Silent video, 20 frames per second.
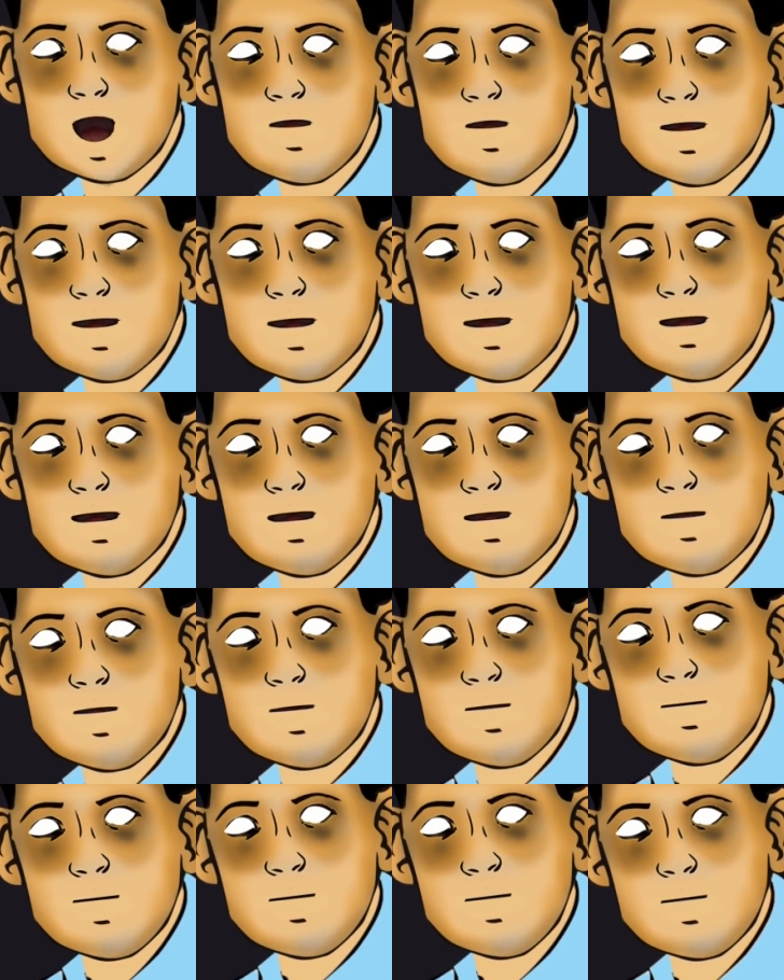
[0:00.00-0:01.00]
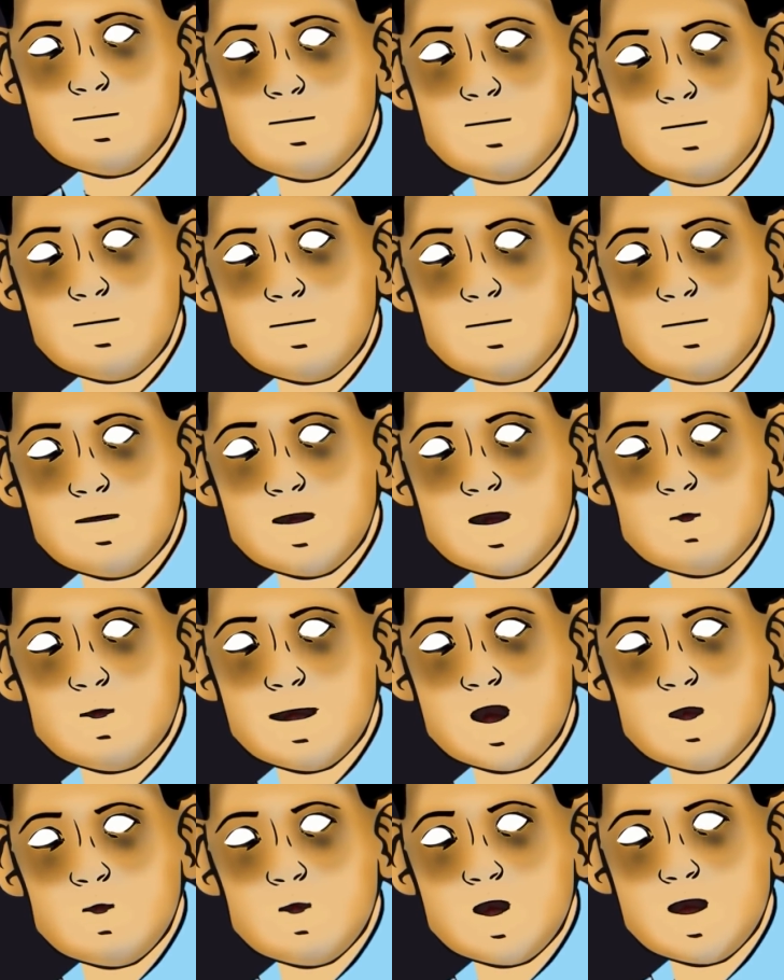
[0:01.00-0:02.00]
रोका वो उस
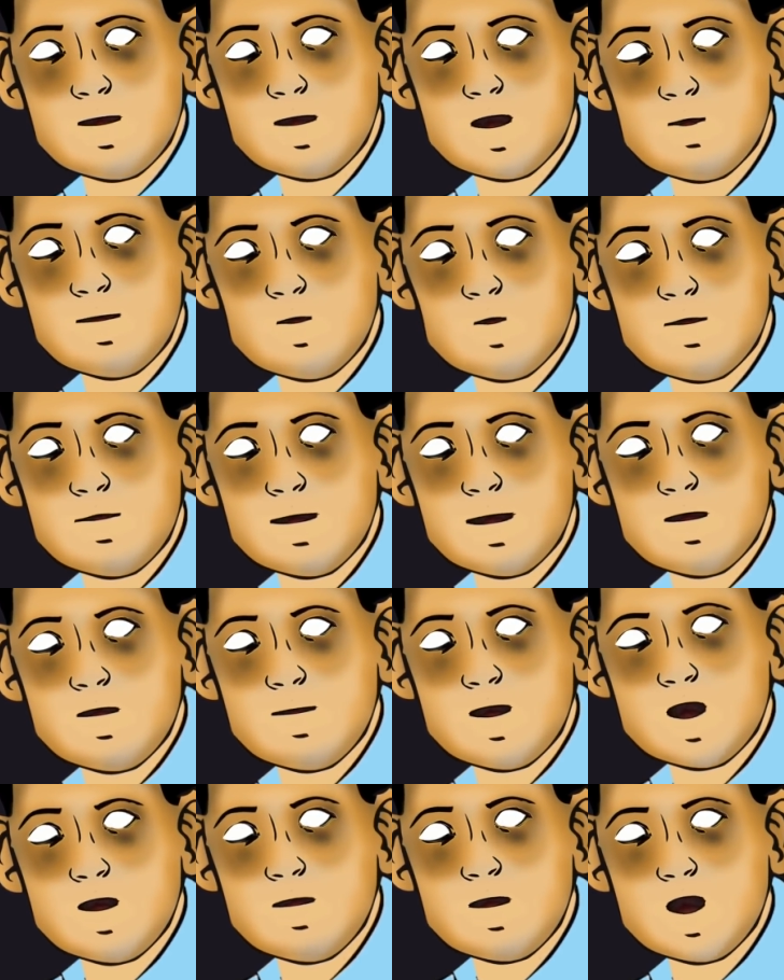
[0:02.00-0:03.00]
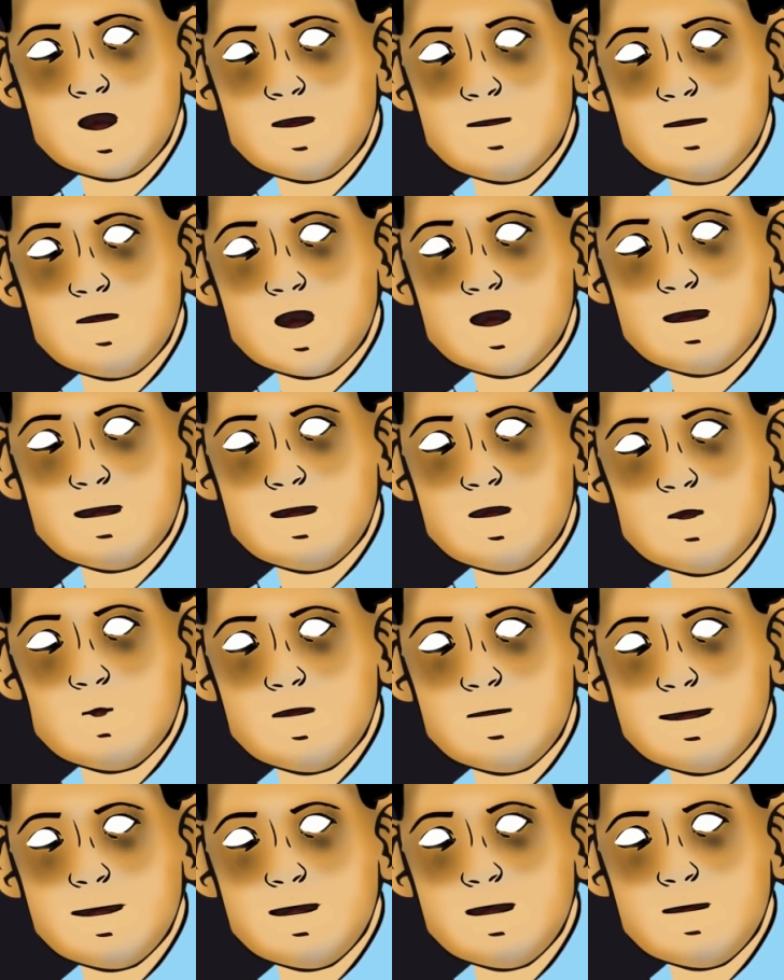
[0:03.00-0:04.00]
वक्त किसी अननोन पावर से
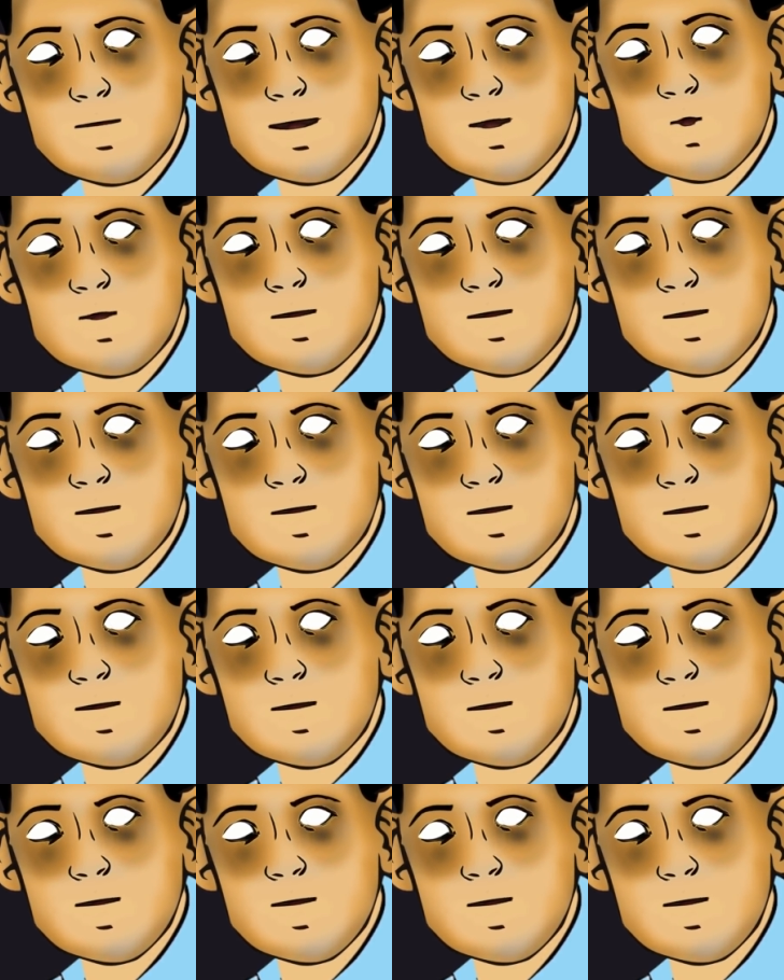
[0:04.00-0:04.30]
पोजेस्ड था